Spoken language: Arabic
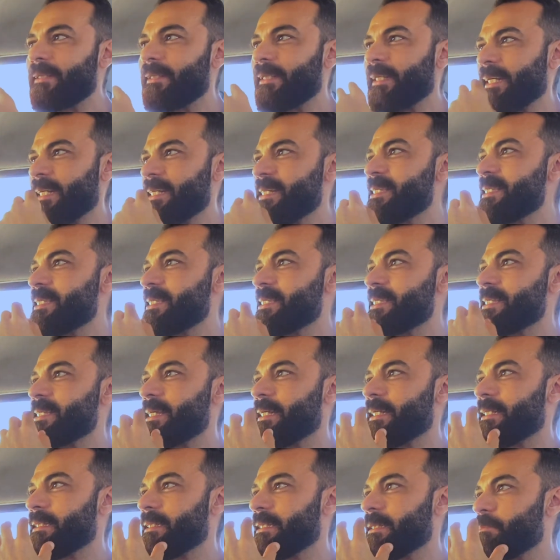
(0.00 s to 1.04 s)
تحس
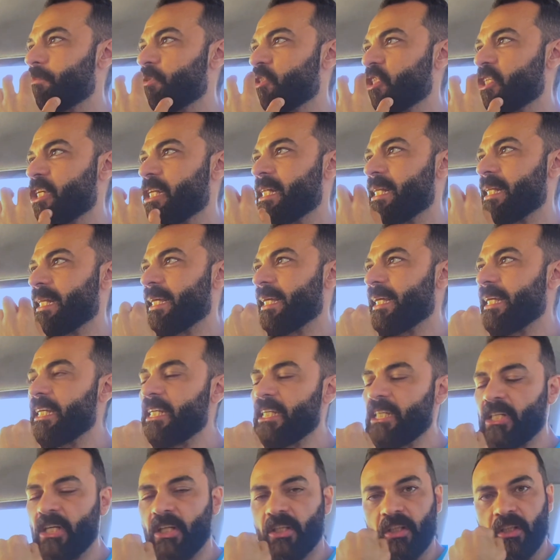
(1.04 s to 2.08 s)
ان مش اللي
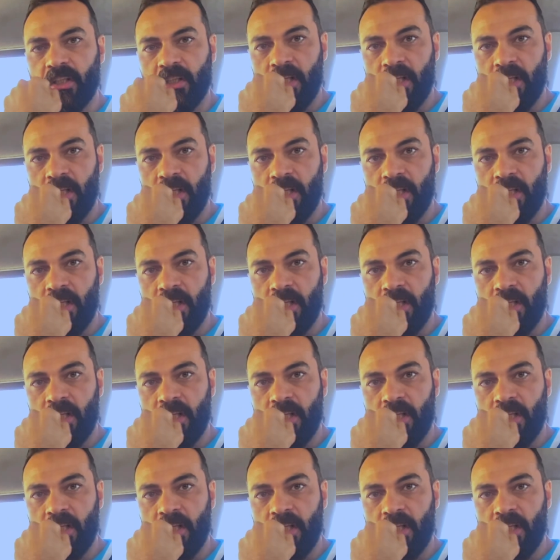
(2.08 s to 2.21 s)
هي